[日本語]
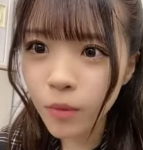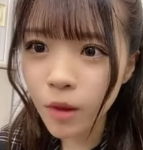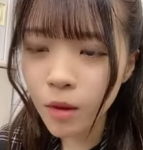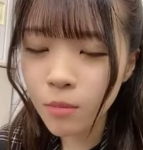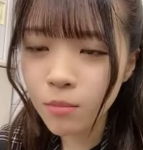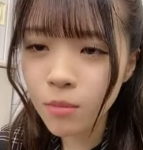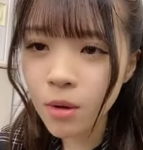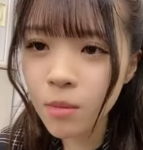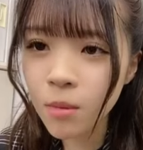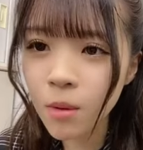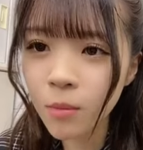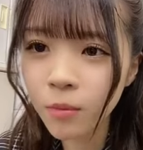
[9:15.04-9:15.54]

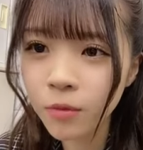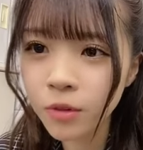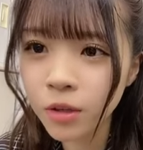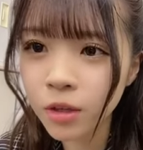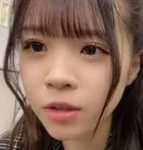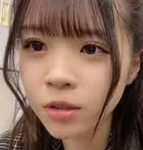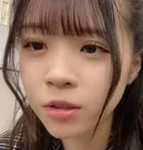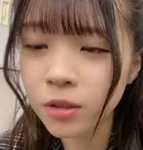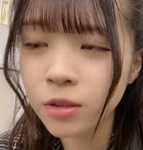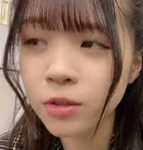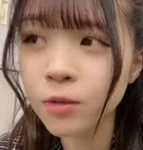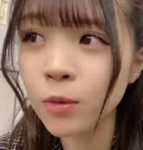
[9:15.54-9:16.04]
ママも
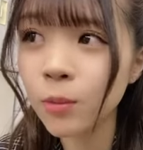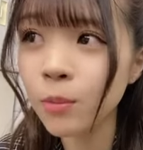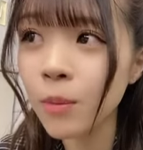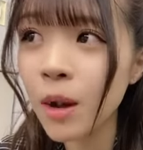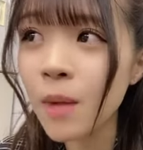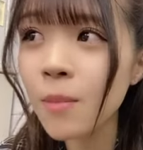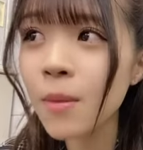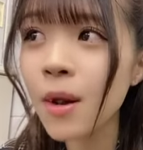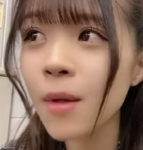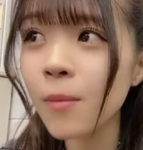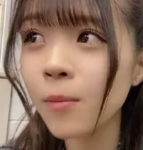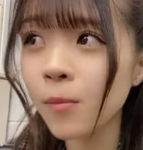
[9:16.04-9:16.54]
泣いてそう、
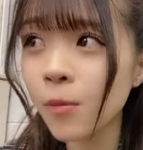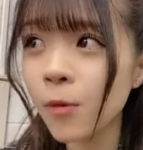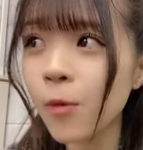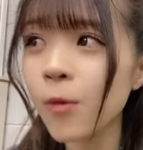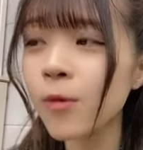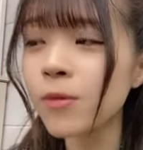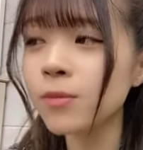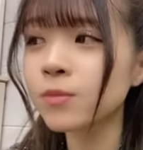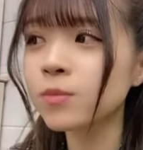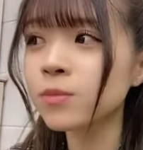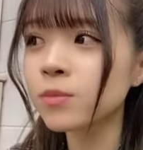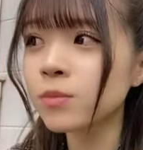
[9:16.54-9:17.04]
ママ
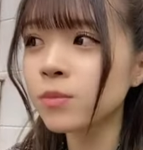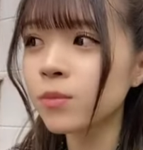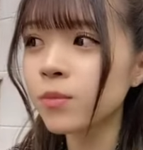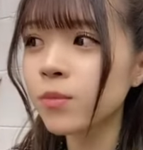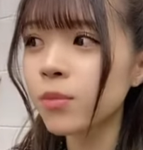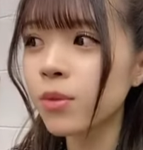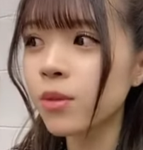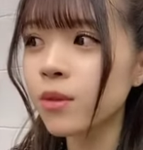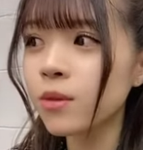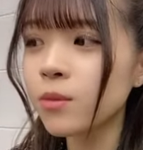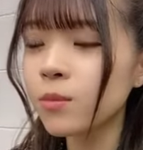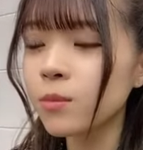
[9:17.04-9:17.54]
も、
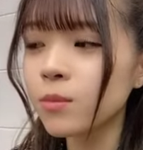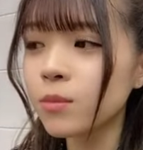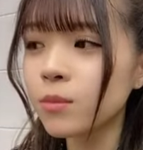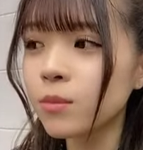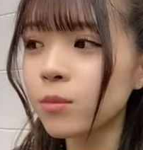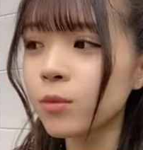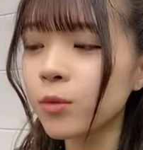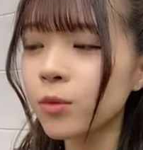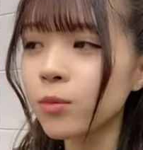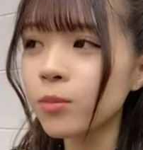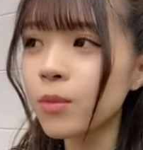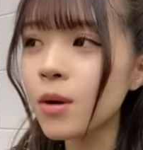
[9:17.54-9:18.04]

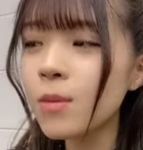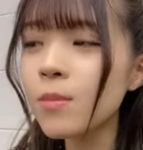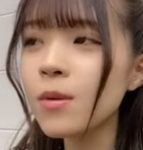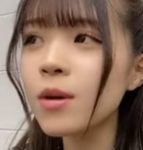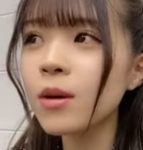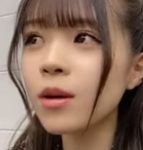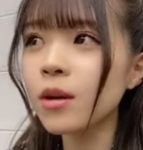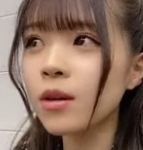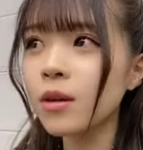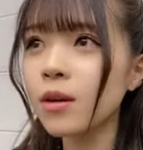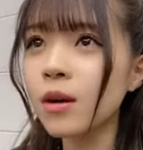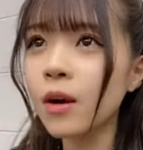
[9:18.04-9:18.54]
もう
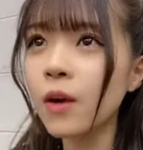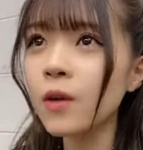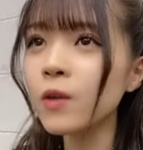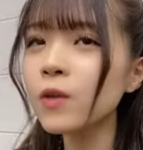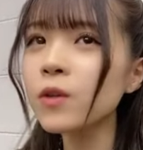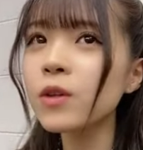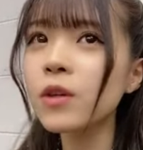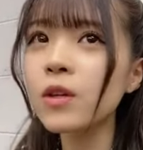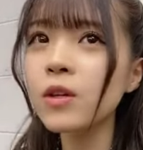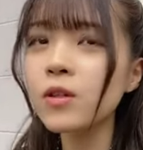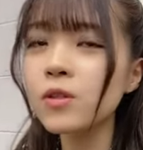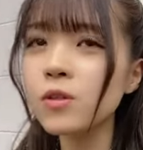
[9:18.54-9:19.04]
ママ、は
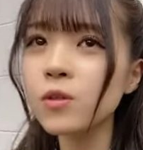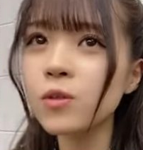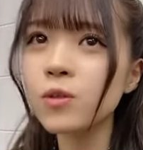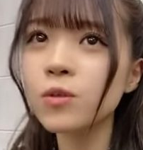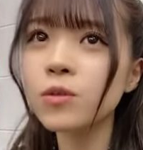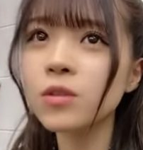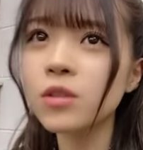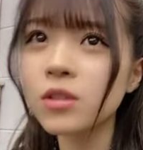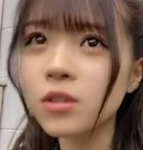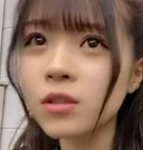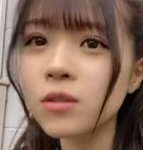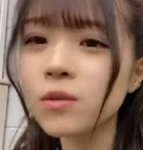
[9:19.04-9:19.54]
るか以上
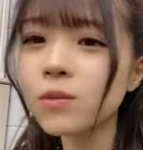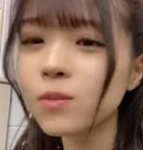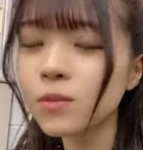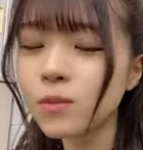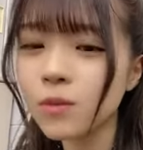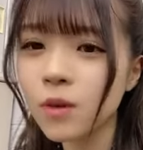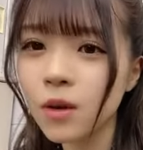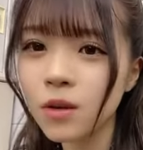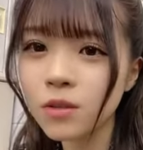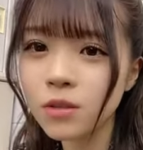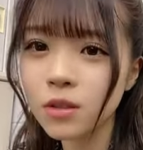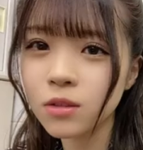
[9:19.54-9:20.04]
に、
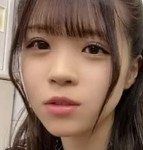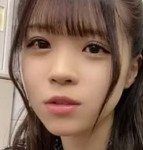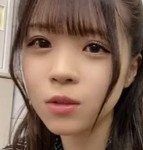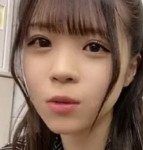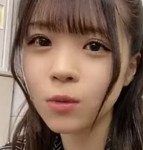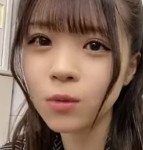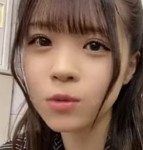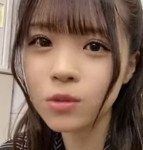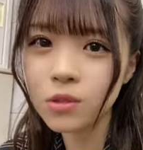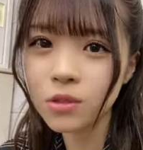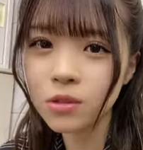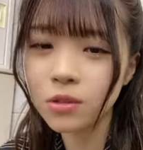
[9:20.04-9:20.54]
はさちゃ
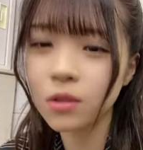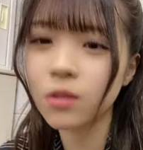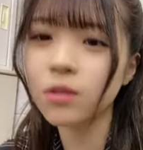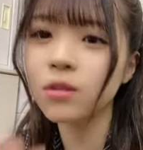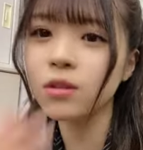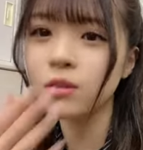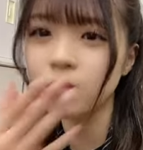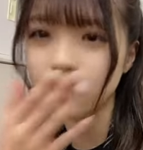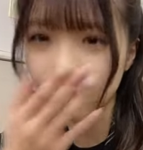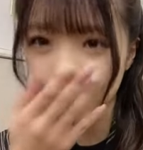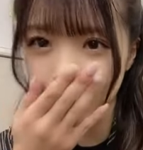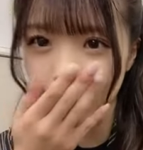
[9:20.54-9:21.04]
ん推しなん
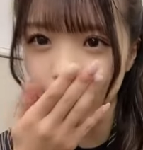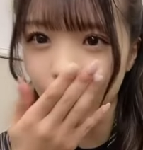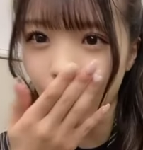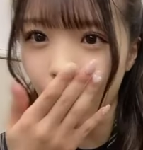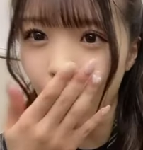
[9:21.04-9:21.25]
ですけど。